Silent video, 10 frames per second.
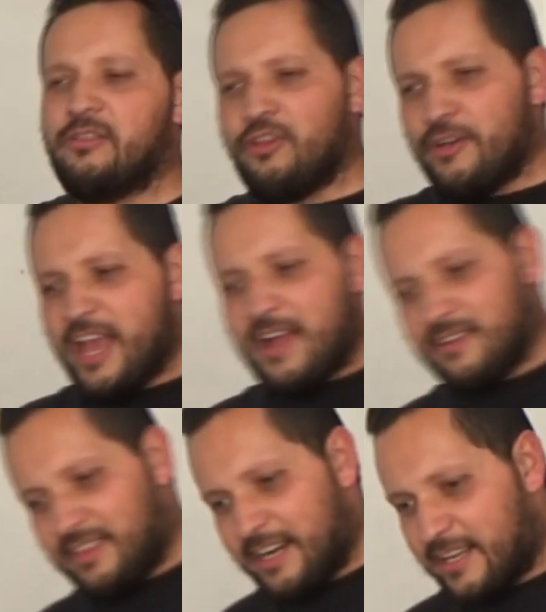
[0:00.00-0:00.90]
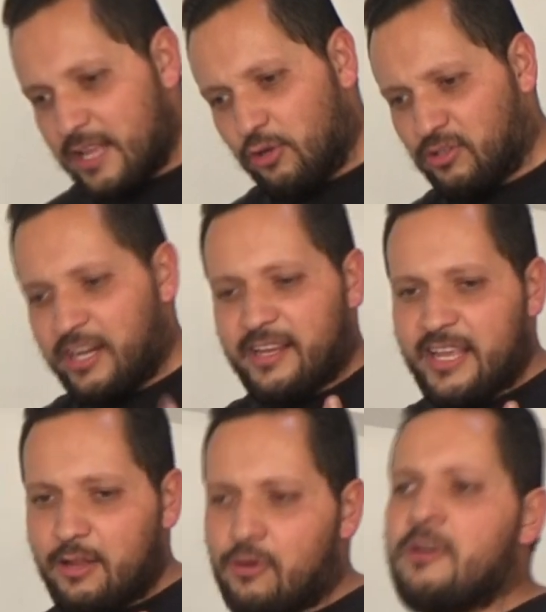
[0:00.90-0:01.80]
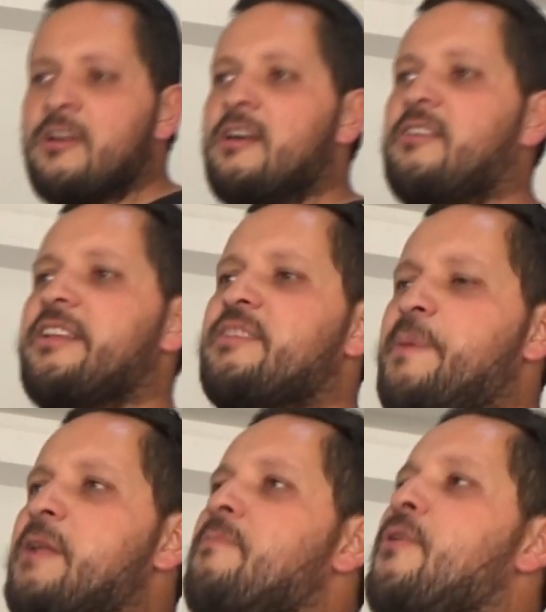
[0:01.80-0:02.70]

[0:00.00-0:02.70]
No, ya, tranquilo, tranquilo. Respira un